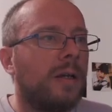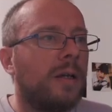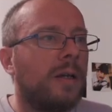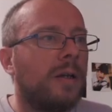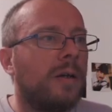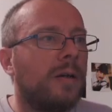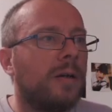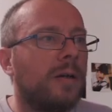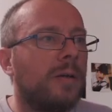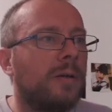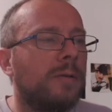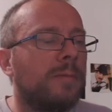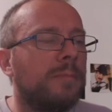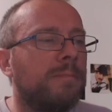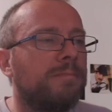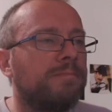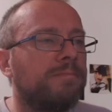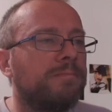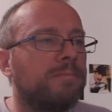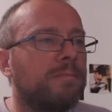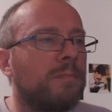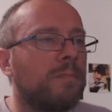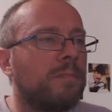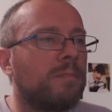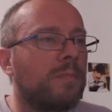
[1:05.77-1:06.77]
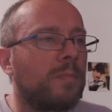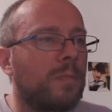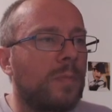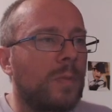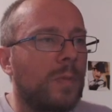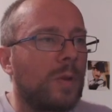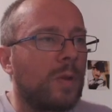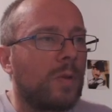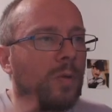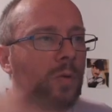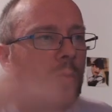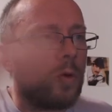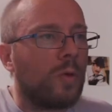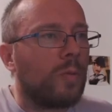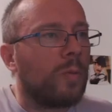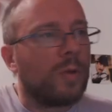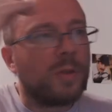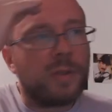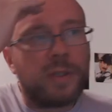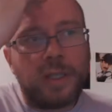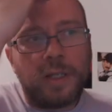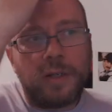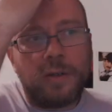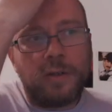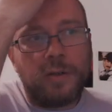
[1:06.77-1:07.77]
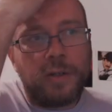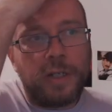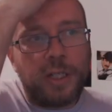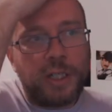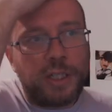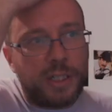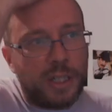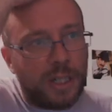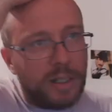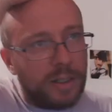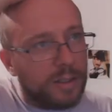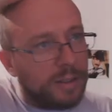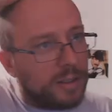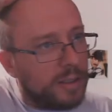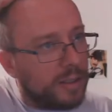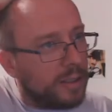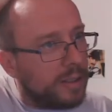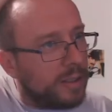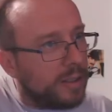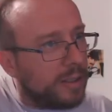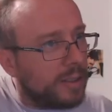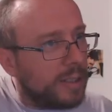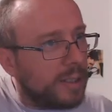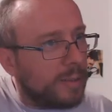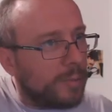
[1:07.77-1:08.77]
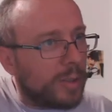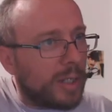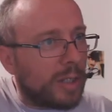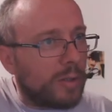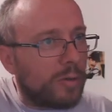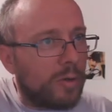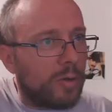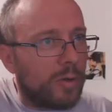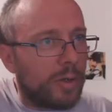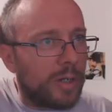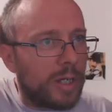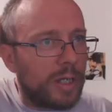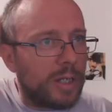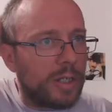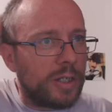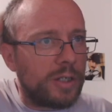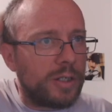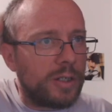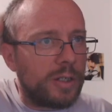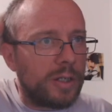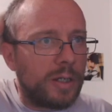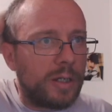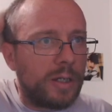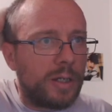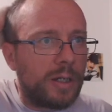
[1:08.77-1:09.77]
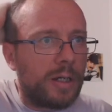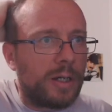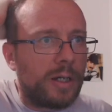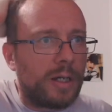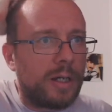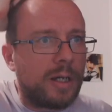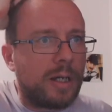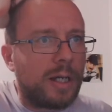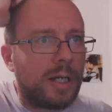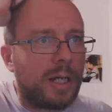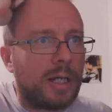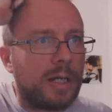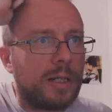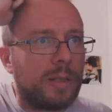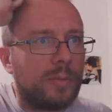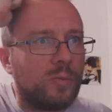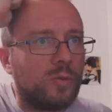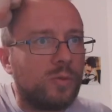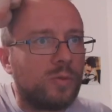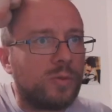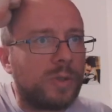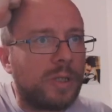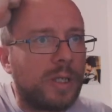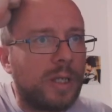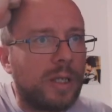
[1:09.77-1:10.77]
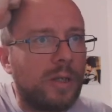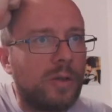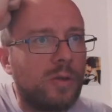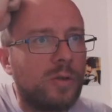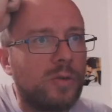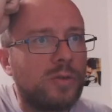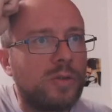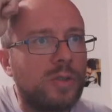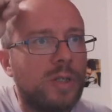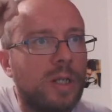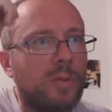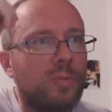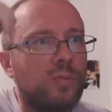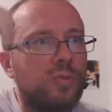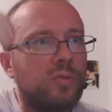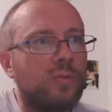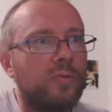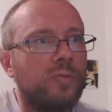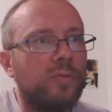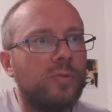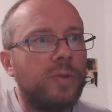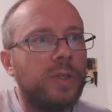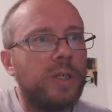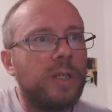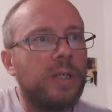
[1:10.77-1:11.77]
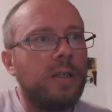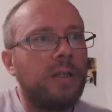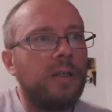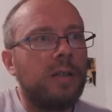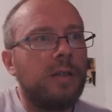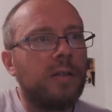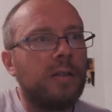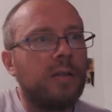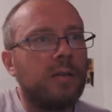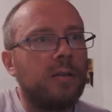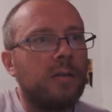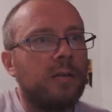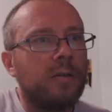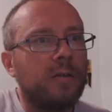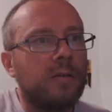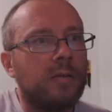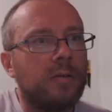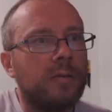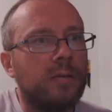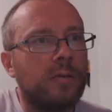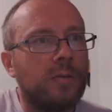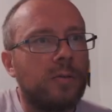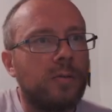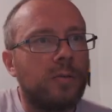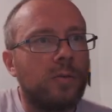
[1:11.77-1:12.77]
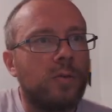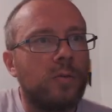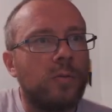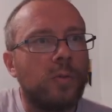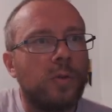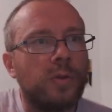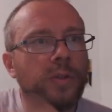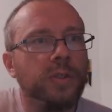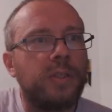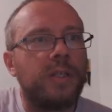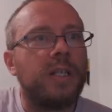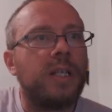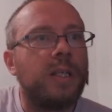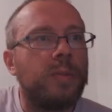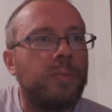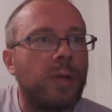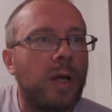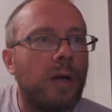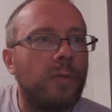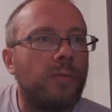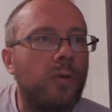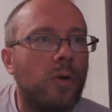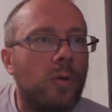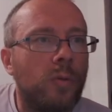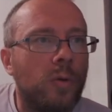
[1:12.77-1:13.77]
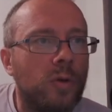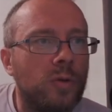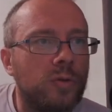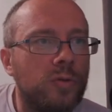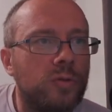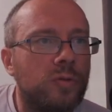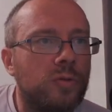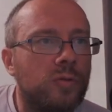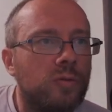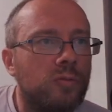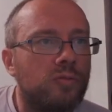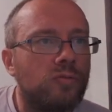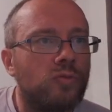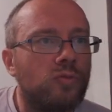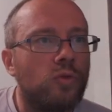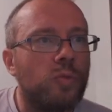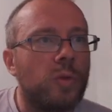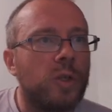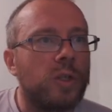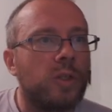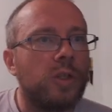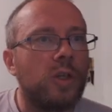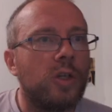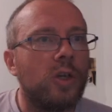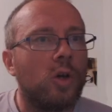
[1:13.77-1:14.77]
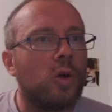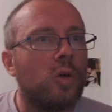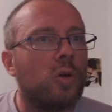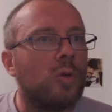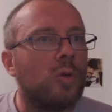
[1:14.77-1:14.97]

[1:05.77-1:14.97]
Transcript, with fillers: Euh, augmenter l'échelle des, modèles de langage a montré que cela pouvait euh, augmenter les performances de manière